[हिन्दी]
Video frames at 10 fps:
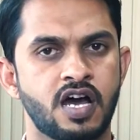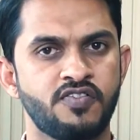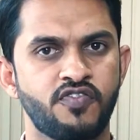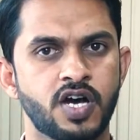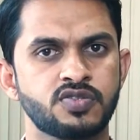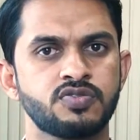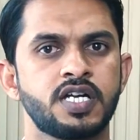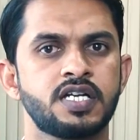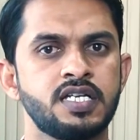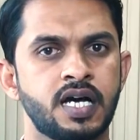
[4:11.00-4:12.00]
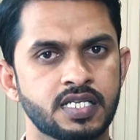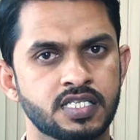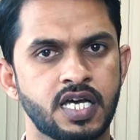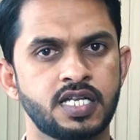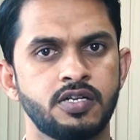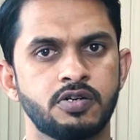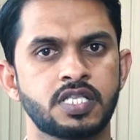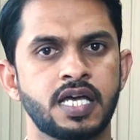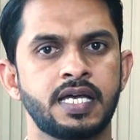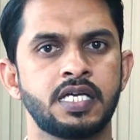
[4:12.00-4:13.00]
अनफॉर्चुनेटली हर साल ये
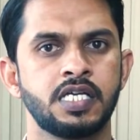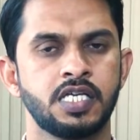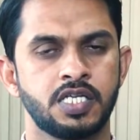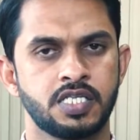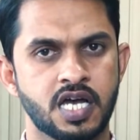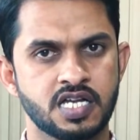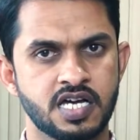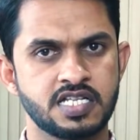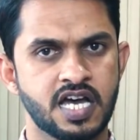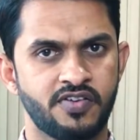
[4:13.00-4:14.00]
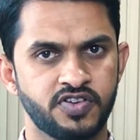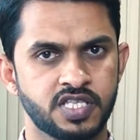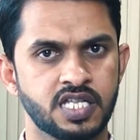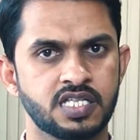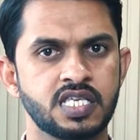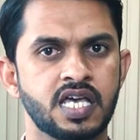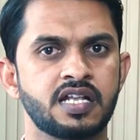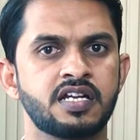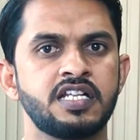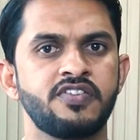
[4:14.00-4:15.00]
होता है नागहानी आफत आती है
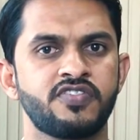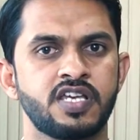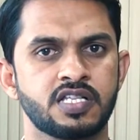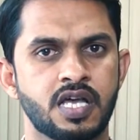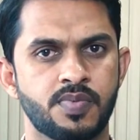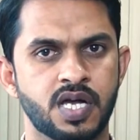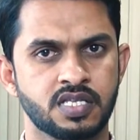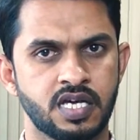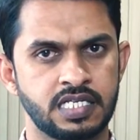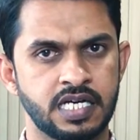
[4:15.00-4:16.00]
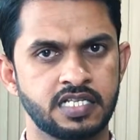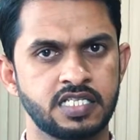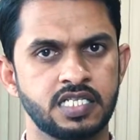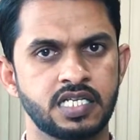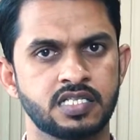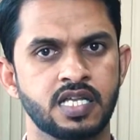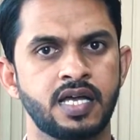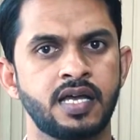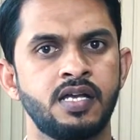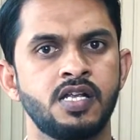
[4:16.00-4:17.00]
रिलीफ के इकदाम का ऐलान किया जाता
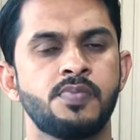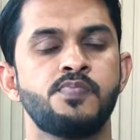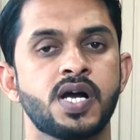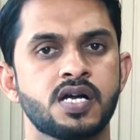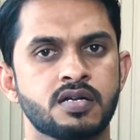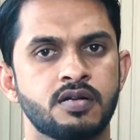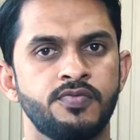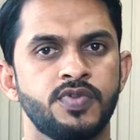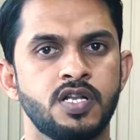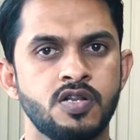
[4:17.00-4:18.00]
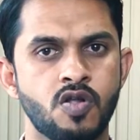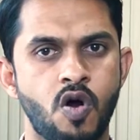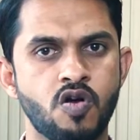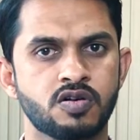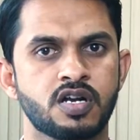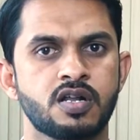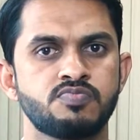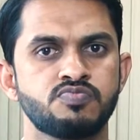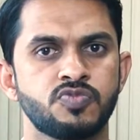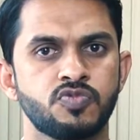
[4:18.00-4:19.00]
है मगर लॉन्ग
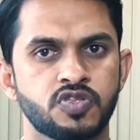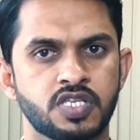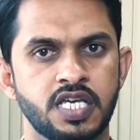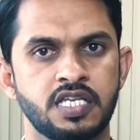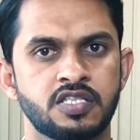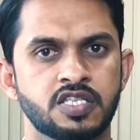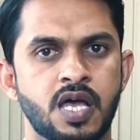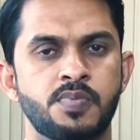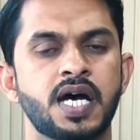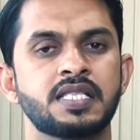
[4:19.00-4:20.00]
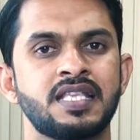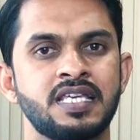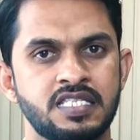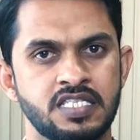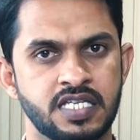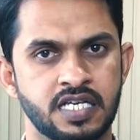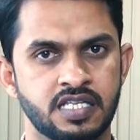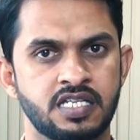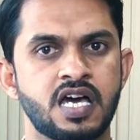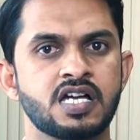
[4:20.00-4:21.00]
टर्म उसके इंतजाम नहीं किए
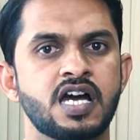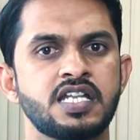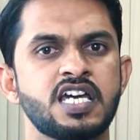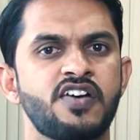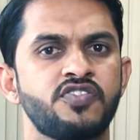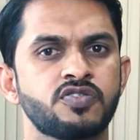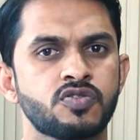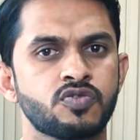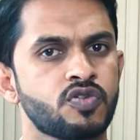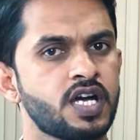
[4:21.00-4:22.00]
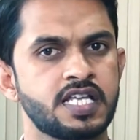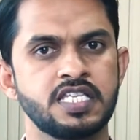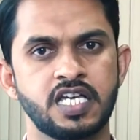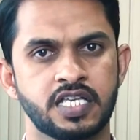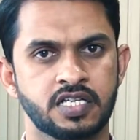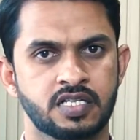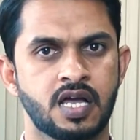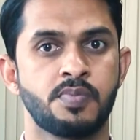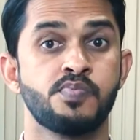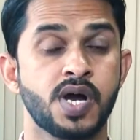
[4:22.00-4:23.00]
जाते नागहानी आफत को रोका नहीं जा
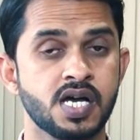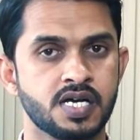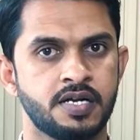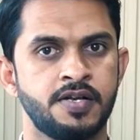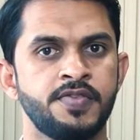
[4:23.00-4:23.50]
सकता मगर